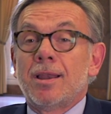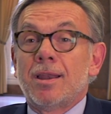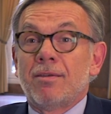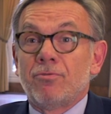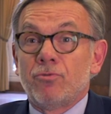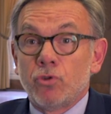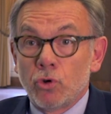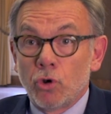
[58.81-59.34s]
la
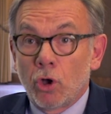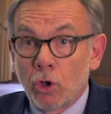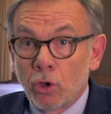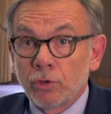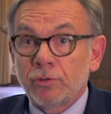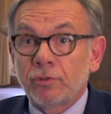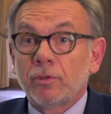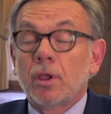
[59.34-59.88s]

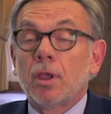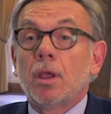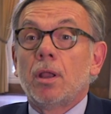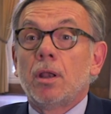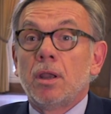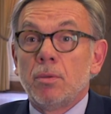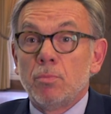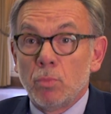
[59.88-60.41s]
violence,
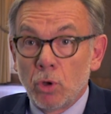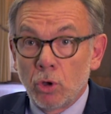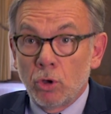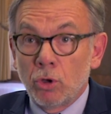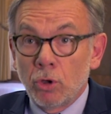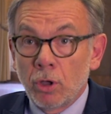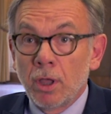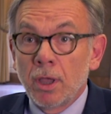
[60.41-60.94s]
les
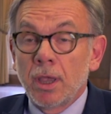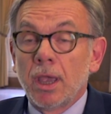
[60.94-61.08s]
morts,